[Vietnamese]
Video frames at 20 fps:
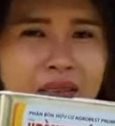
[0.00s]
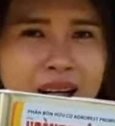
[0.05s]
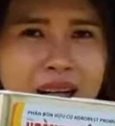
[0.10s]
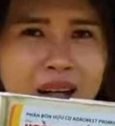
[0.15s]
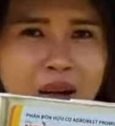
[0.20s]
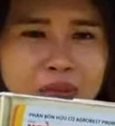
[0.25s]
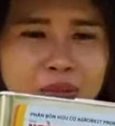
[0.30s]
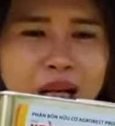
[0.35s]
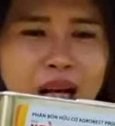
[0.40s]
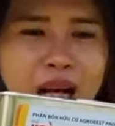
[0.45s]

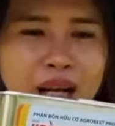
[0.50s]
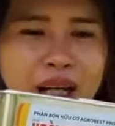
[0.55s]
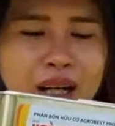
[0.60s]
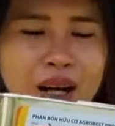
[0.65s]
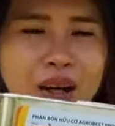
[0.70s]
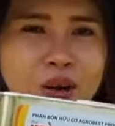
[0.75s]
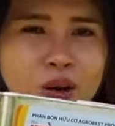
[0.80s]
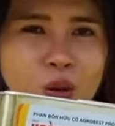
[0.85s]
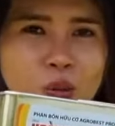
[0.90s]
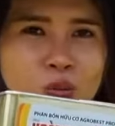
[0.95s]
và đồng thời
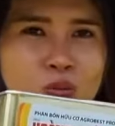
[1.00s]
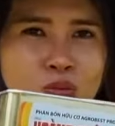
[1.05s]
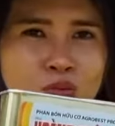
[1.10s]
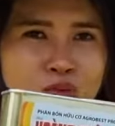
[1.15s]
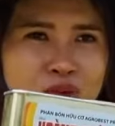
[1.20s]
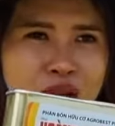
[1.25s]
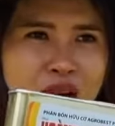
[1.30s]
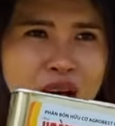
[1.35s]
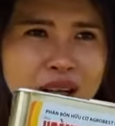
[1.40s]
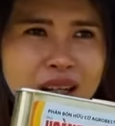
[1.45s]
nó cũng
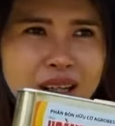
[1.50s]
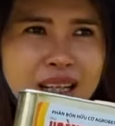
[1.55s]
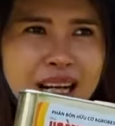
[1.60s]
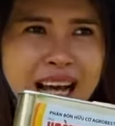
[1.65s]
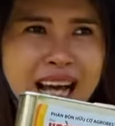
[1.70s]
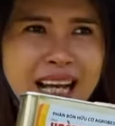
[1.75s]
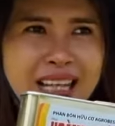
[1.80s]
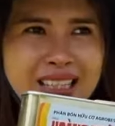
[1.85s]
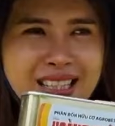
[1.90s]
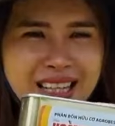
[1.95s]
rất
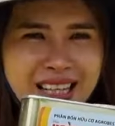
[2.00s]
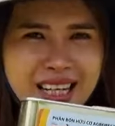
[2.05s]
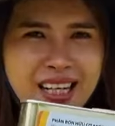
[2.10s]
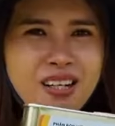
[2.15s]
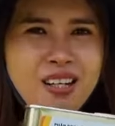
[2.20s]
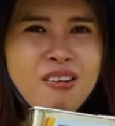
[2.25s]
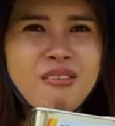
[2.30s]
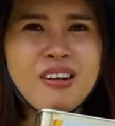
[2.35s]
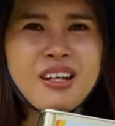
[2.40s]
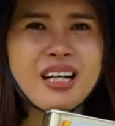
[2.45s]
là
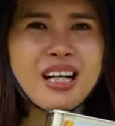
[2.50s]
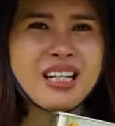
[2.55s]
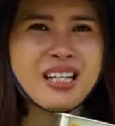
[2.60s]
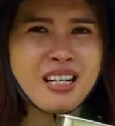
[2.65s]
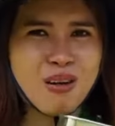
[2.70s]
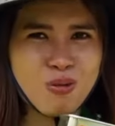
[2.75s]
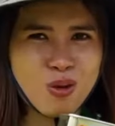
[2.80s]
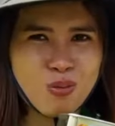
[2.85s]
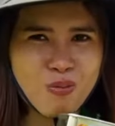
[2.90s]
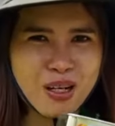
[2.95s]
xịn đối với cây
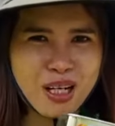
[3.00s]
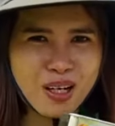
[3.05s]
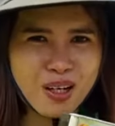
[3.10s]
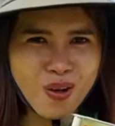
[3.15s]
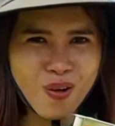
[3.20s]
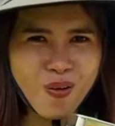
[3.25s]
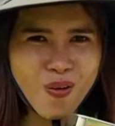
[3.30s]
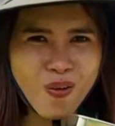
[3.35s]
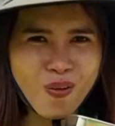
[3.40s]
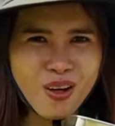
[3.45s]
trồng của
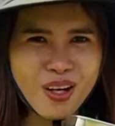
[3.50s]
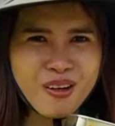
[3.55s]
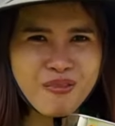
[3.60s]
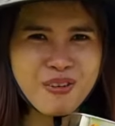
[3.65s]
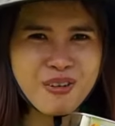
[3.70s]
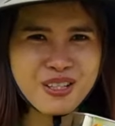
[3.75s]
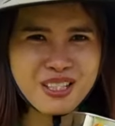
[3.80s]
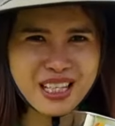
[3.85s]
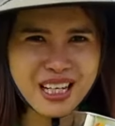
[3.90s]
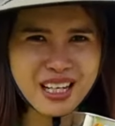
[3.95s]
mình luôn
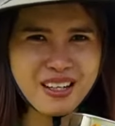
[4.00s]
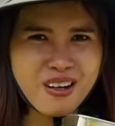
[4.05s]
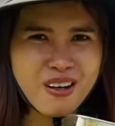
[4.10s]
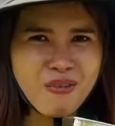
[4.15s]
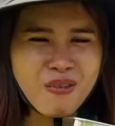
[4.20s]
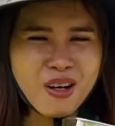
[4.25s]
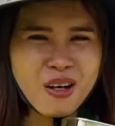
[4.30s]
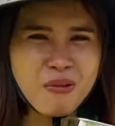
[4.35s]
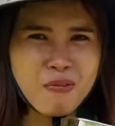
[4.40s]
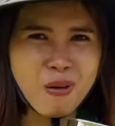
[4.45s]
vừa xịn
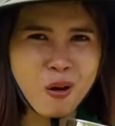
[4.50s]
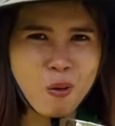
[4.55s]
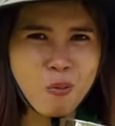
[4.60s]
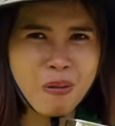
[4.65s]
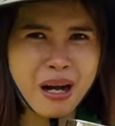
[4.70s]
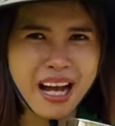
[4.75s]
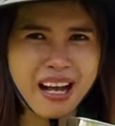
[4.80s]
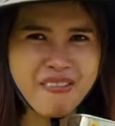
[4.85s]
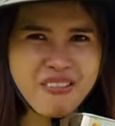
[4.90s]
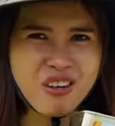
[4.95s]
đối với mẫu
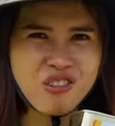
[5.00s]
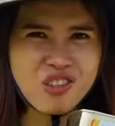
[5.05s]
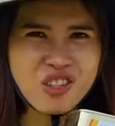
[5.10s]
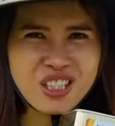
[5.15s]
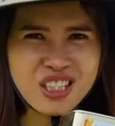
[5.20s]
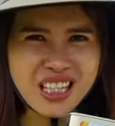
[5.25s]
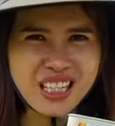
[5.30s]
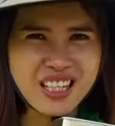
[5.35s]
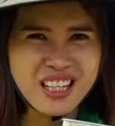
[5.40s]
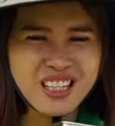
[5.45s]
mã và
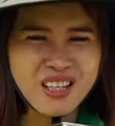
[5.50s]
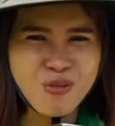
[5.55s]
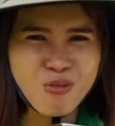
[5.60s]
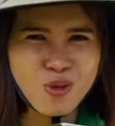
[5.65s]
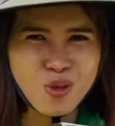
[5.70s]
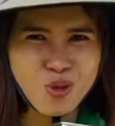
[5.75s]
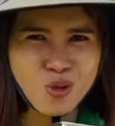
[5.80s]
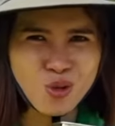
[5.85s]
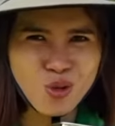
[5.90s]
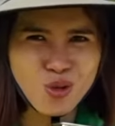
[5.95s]
vừa xịn ở
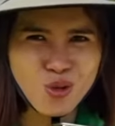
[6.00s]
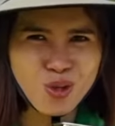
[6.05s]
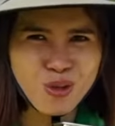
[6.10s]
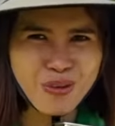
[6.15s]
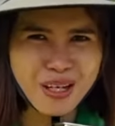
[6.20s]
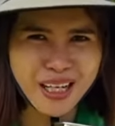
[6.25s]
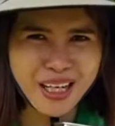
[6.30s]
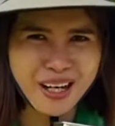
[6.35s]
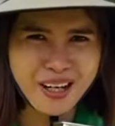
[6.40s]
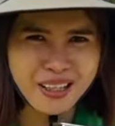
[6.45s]
trong ruột luôn quý
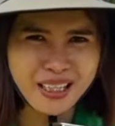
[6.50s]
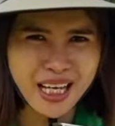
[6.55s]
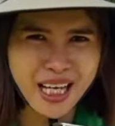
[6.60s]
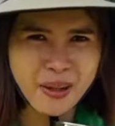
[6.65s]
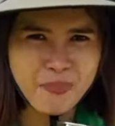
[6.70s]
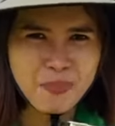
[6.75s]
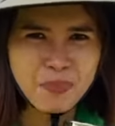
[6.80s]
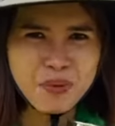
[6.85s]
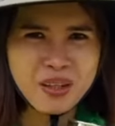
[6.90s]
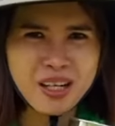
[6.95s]
bà con nhé